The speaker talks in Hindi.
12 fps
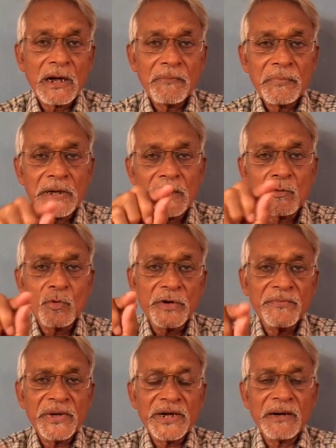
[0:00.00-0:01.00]
आपका कोई
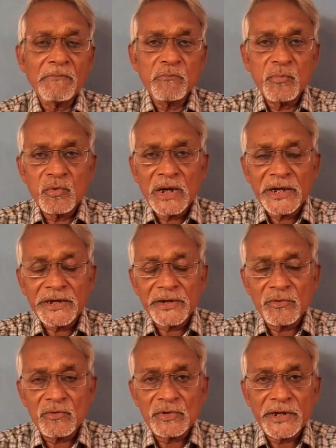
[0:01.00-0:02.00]
भी काम पूरा
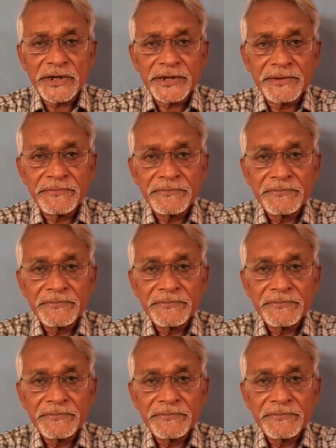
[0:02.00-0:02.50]
नहीं होता है